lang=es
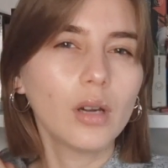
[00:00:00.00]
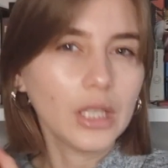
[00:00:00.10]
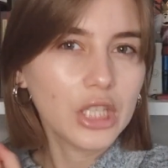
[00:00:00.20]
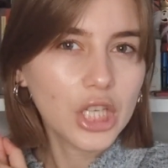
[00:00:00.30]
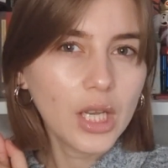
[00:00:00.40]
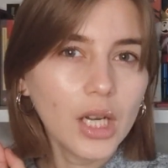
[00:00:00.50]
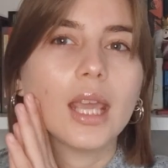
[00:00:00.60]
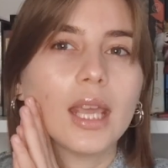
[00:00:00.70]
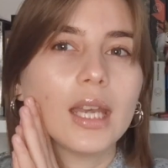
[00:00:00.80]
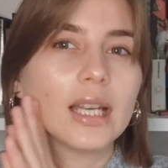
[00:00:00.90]
Richer
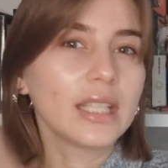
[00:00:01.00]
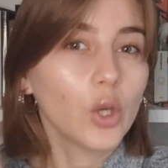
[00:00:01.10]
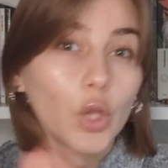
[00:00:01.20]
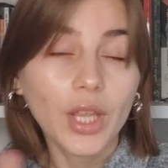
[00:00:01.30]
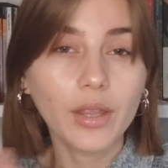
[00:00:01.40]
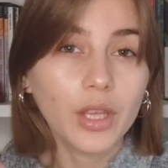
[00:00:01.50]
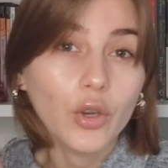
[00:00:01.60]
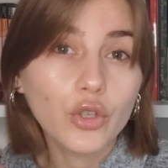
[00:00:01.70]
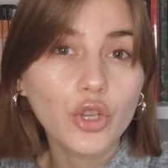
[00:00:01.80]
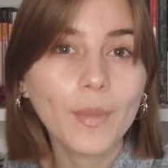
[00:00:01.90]
en el siglo
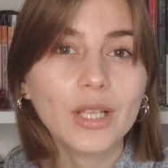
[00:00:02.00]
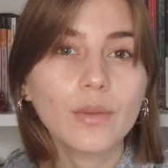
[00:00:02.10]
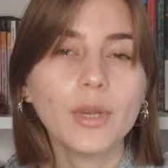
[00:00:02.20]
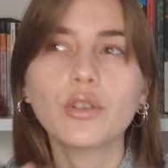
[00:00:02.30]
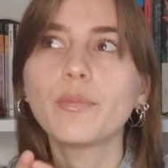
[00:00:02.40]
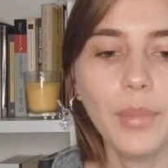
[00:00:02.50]
XVIII más o menos,